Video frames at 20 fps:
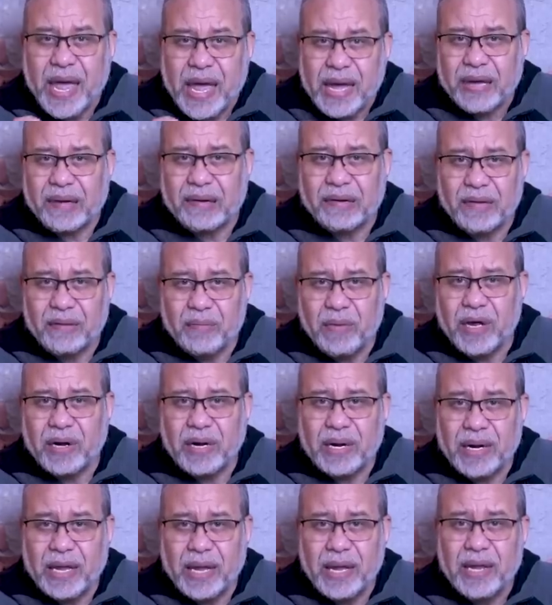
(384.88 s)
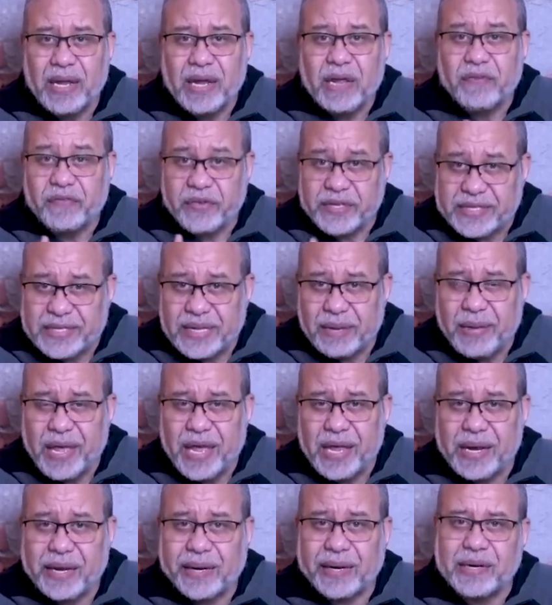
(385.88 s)
اخر عماره له في
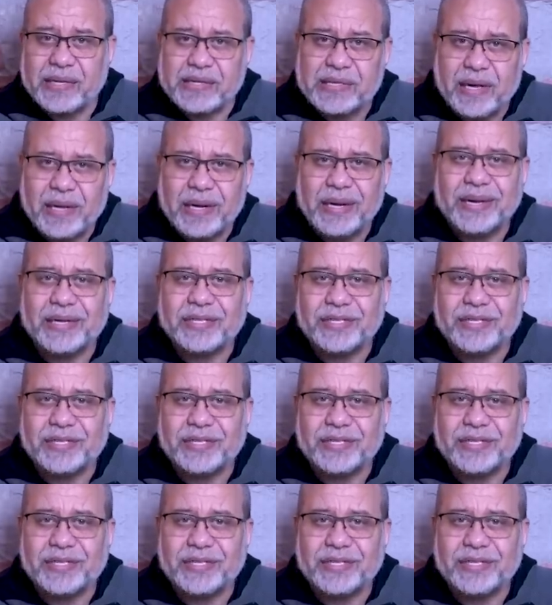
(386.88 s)
الزمالك لصالح